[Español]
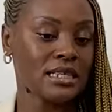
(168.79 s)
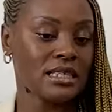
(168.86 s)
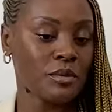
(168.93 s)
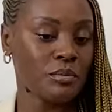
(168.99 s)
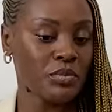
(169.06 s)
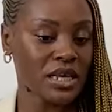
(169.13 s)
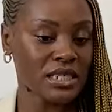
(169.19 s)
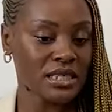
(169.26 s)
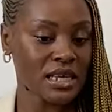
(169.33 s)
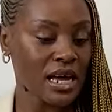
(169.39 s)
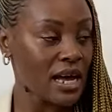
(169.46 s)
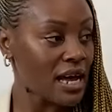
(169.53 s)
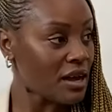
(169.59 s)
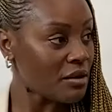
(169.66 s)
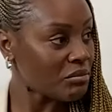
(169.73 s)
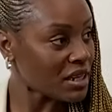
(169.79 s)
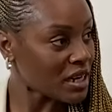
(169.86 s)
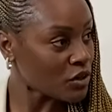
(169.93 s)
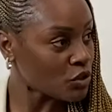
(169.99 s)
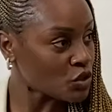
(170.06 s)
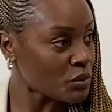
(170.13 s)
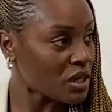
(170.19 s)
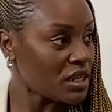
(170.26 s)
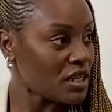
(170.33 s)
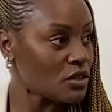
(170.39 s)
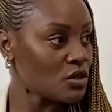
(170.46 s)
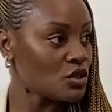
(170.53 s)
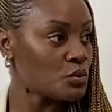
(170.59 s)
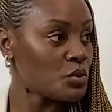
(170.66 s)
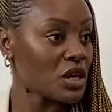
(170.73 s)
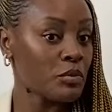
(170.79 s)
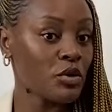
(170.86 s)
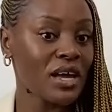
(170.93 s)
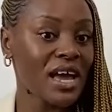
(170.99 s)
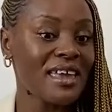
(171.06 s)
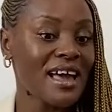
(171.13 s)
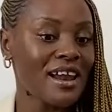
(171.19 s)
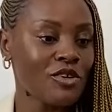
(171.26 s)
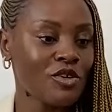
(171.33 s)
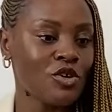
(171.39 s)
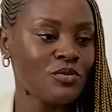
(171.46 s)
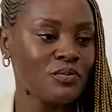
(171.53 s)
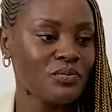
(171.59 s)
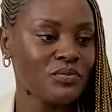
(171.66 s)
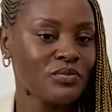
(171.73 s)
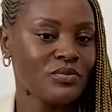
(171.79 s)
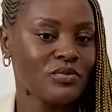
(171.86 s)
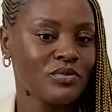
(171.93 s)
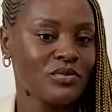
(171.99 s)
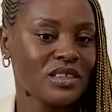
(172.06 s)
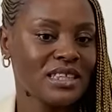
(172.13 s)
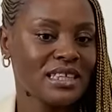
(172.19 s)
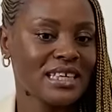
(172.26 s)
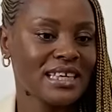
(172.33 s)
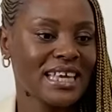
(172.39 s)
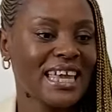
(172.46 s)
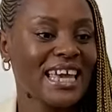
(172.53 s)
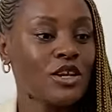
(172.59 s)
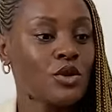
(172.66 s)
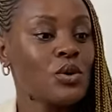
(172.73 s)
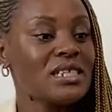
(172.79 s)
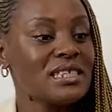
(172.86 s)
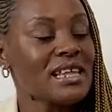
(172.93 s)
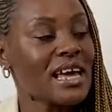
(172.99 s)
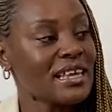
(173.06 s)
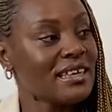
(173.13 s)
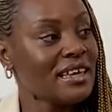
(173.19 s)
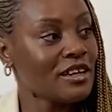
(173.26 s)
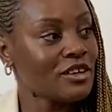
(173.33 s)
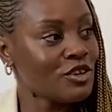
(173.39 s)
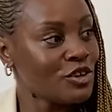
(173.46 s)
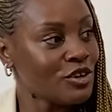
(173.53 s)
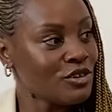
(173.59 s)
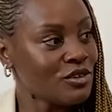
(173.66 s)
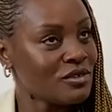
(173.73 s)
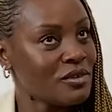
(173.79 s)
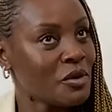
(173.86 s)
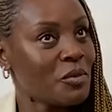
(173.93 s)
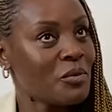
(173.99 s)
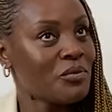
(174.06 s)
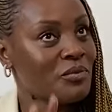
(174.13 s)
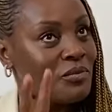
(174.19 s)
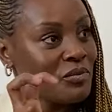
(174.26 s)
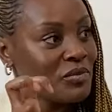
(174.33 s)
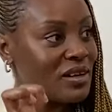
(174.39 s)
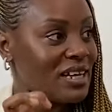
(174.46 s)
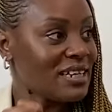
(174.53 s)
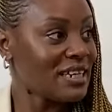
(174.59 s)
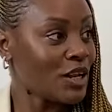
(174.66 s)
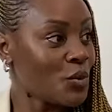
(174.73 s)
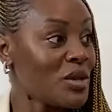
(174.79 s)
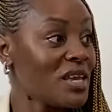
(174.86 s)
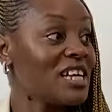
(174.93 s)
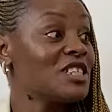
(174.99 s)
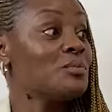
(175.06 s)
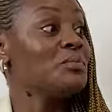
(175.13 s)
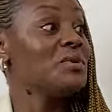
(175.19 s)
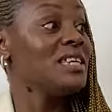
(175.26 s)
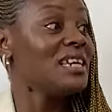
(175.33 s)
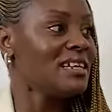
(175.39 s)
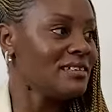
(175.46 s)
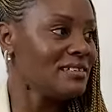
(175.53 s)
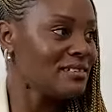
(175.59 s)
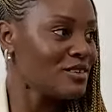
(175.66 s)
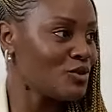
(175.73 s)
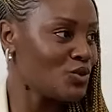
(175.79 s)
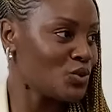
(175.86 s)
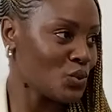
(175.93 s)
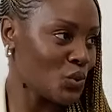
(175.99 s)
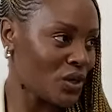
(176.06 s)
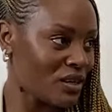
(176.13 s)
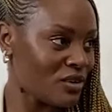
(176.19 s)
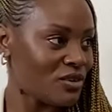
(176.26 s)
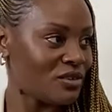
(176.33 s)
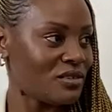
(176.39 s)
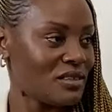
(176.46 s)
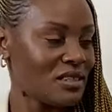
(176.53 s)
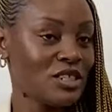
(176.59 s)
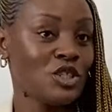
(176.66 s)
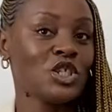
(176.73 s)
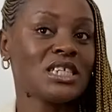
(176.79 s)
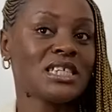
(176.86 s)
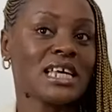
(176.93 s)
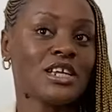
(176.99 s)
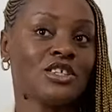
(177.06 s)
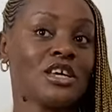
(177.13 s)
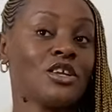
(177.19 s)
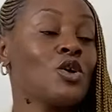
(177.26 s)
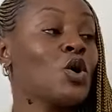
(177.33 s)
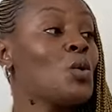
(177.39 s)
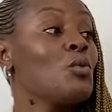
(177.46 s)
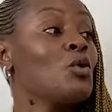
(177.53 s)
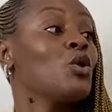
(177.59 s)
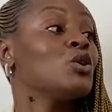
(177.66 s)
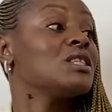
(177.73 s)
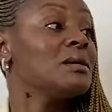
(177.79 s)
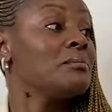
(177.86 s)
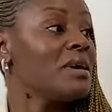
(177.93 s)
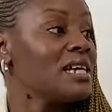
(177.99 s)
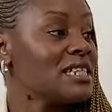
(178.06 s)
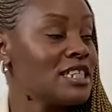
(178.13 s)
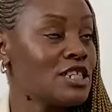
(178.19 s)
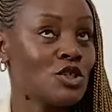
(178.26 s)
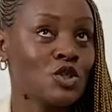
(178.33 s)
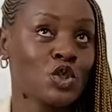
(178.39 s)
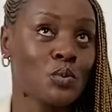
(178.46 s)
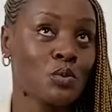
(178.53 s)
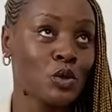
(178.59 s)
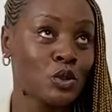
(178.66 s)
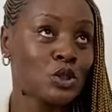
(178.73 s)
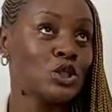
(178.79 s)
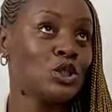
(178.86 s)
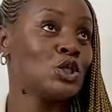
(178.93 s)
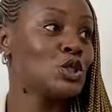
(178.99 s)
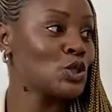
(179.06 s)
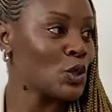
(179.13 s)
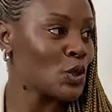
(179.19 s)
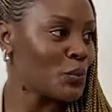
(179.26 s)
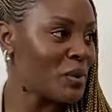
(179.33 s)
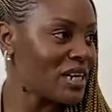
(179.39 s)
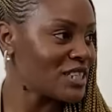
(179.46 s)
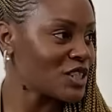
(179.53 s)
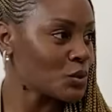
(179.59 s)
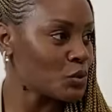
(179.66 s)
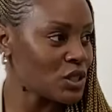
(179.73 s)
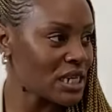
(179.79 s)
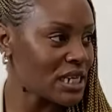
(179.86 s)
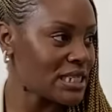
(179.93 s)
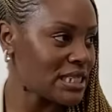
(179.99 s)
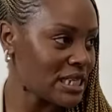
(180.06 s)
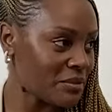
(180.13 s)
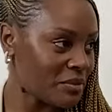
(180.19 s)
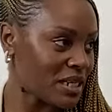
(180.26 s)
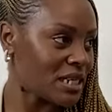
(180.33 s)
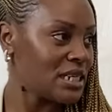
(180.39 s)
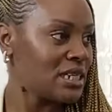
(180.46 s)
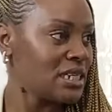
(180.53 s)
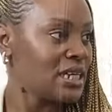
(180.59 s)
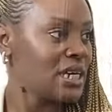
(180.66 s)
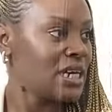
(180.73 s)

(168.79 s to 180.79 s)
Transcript: Ahí se empieza a mirar a los médicos. ¿Por qué? Porque hay algo que no está yendo, entre comillas, bien con tu hijo. No se está desarrollando como los demás niños, como los niños normales, como se les llama.